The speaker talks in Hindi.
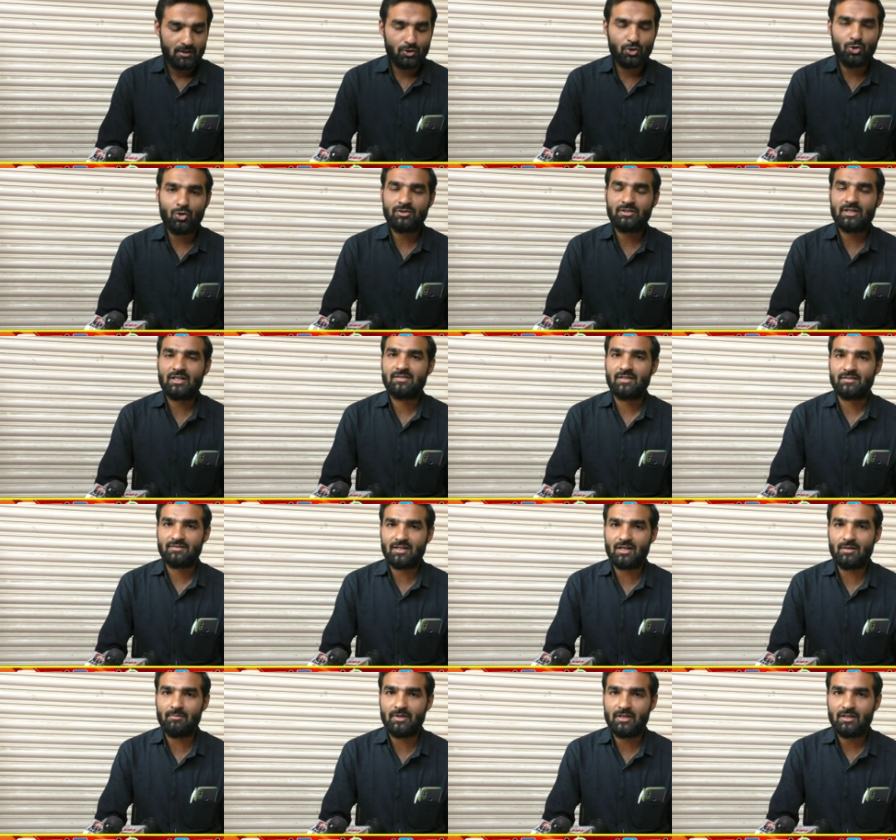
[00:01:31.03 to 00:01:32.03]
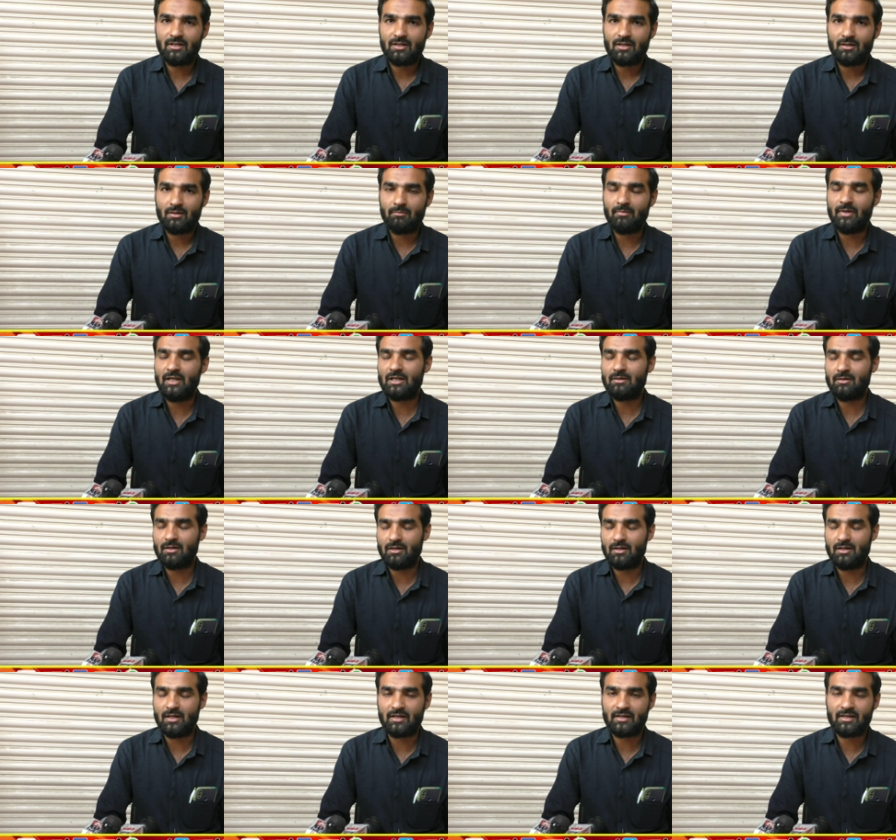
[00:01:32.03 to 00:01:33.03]
2017 में मैं एक
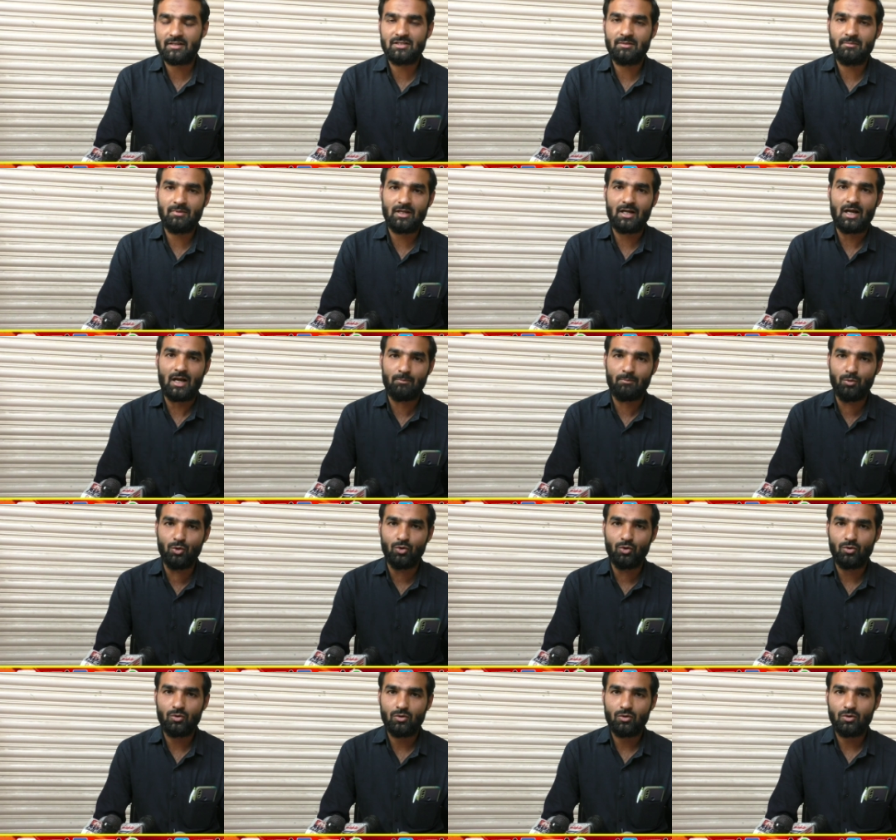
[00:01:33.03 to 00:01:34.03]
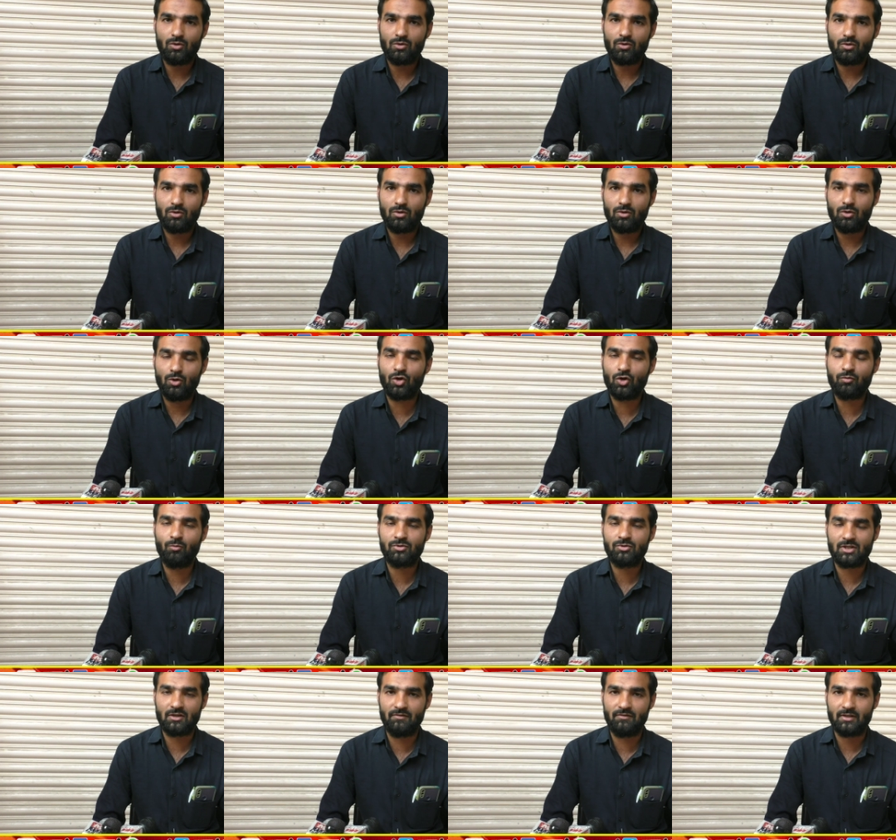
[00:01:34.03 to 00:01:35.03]
लड़के से मिला अबू उर्फ
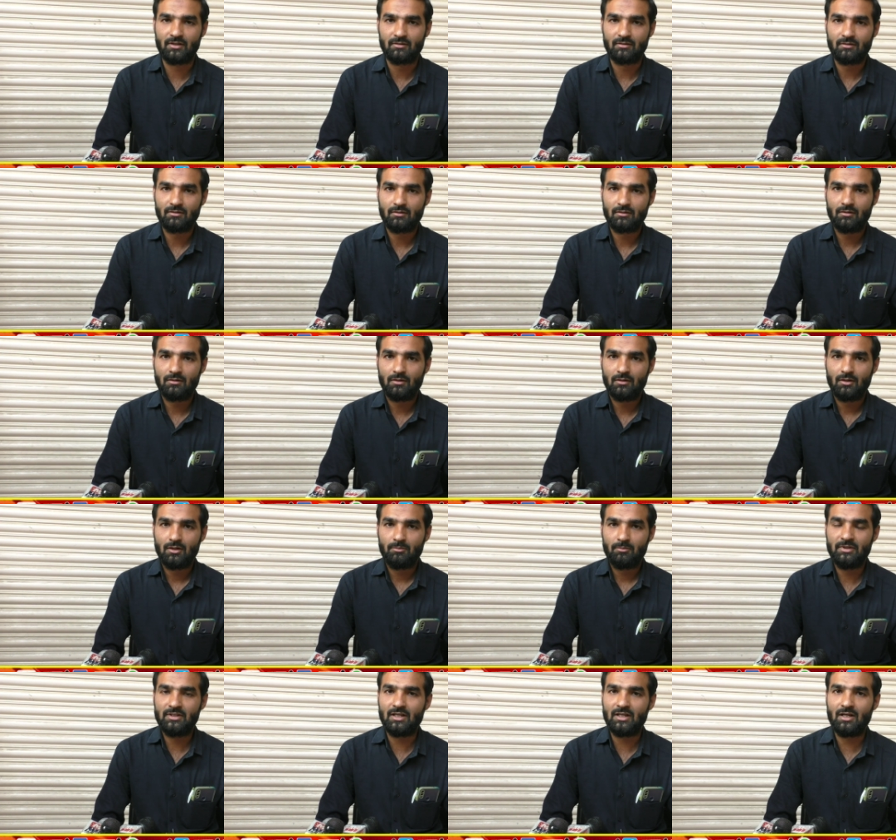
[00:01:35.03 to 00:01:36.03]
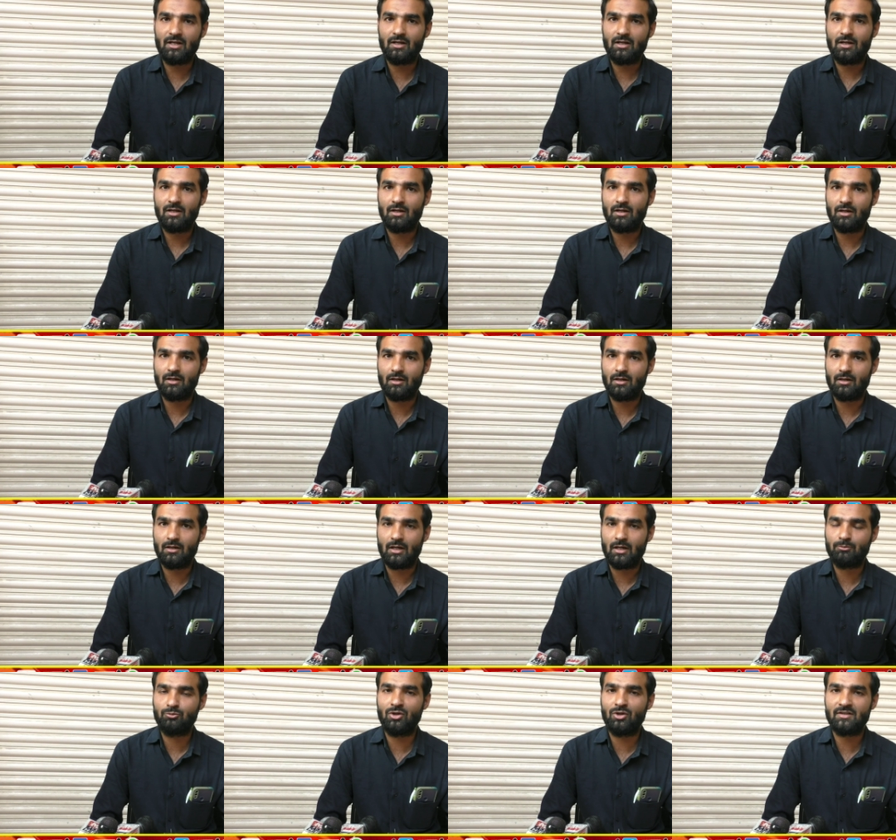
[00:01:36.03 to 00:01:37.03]
मुसविर पिता
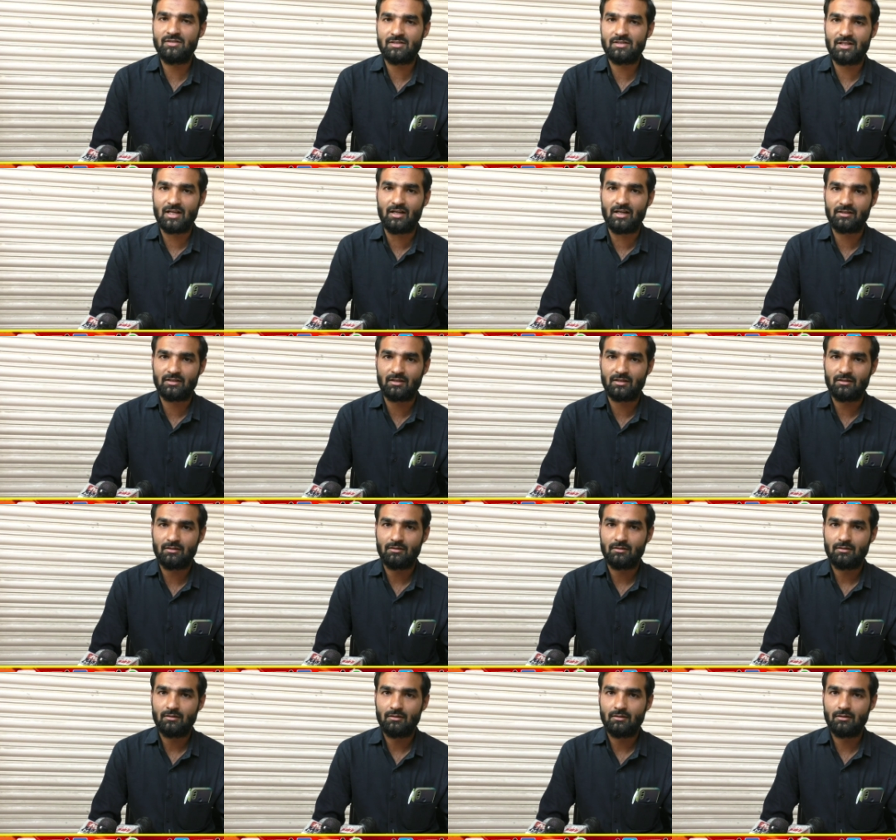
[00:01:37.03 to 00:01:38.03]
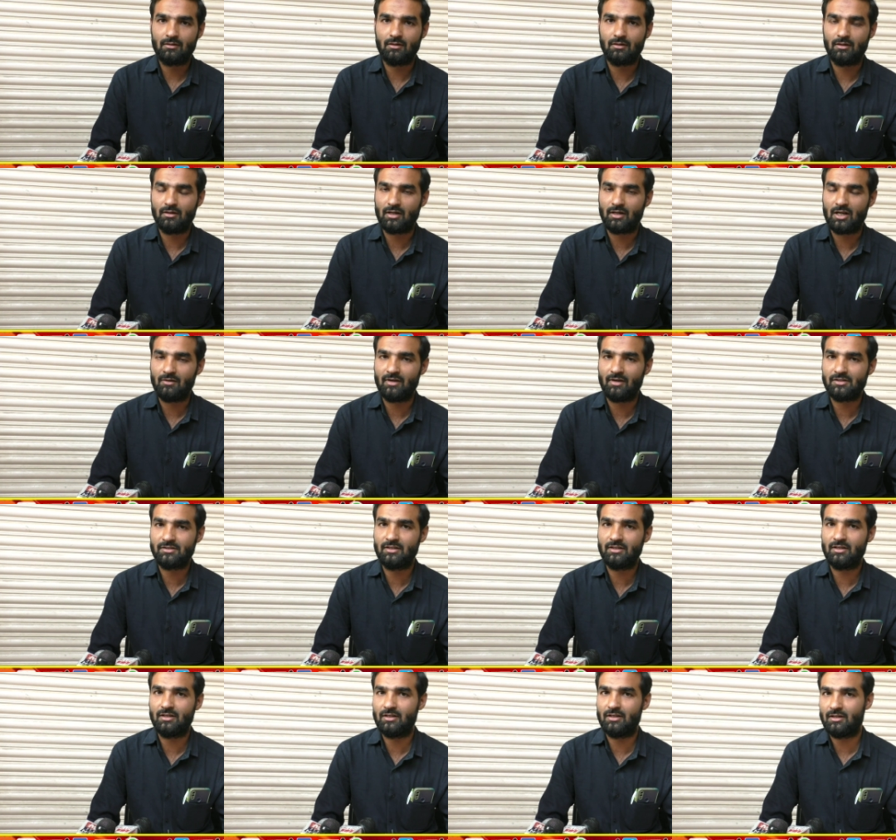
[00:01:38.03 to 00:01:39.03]
अब्दुल अजीज़ लहानकर
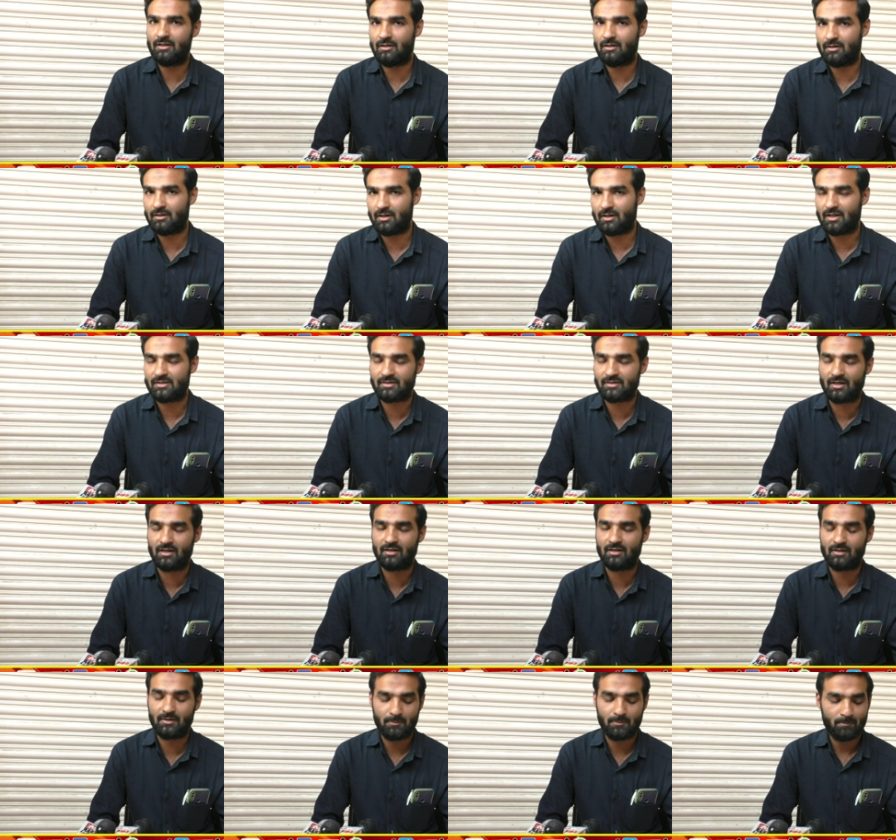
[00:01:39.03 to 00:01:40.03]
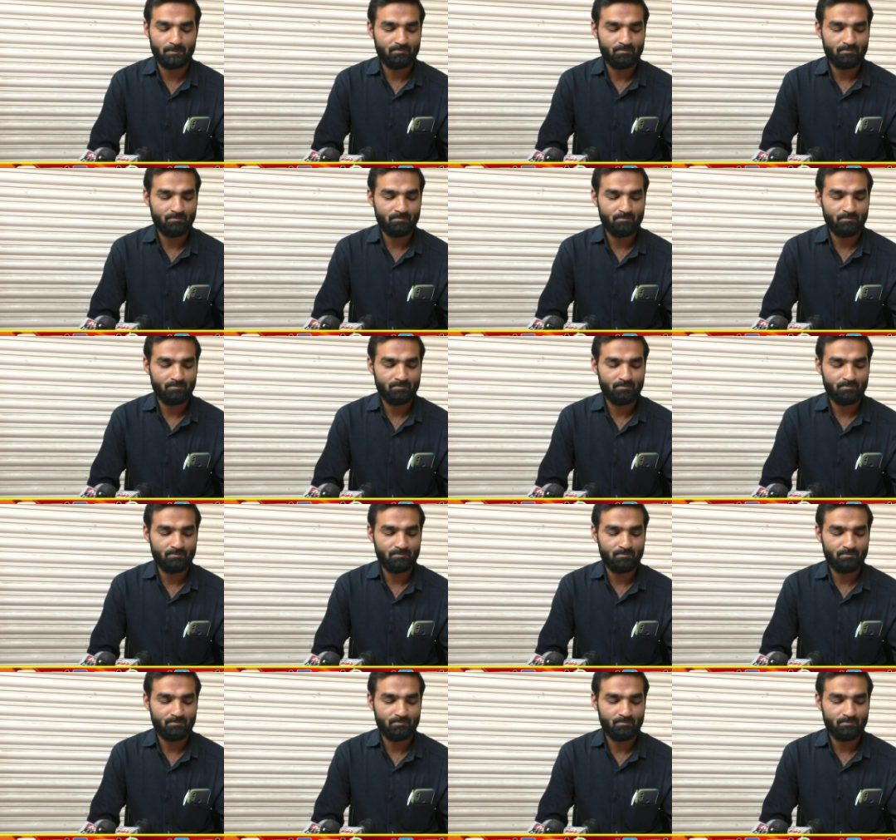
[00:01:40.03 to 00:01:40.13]
रहवासी असर नगर